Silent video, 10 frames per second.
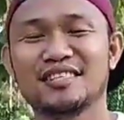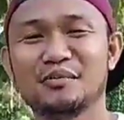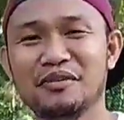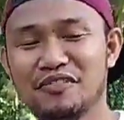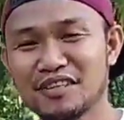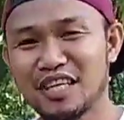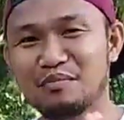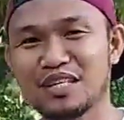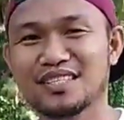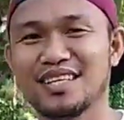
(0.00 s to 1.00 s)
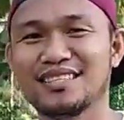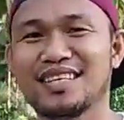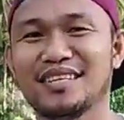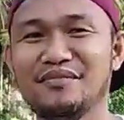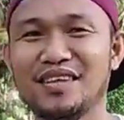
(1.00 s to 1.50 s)
So before tayo mag-start
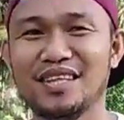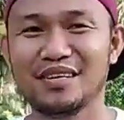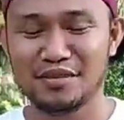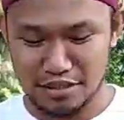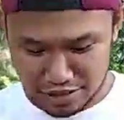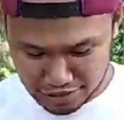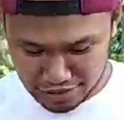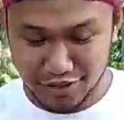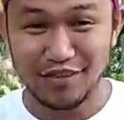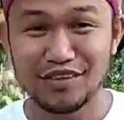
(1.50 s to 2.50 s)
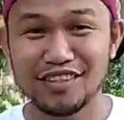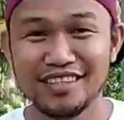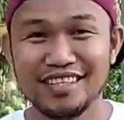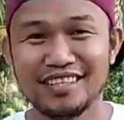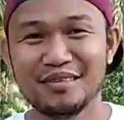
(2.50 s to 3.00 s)
sa ating video, so
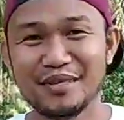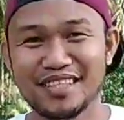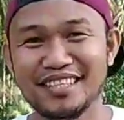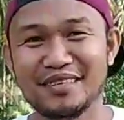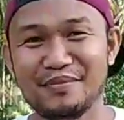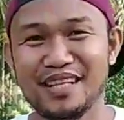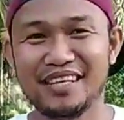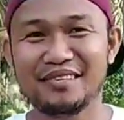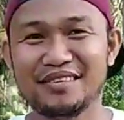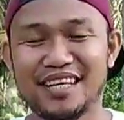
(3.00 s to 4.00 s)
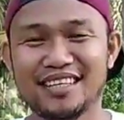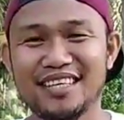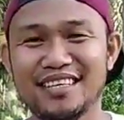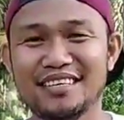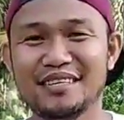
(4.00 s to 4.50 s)
dumating na pala yung
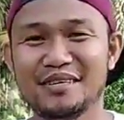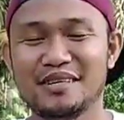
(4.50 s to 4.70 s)
ating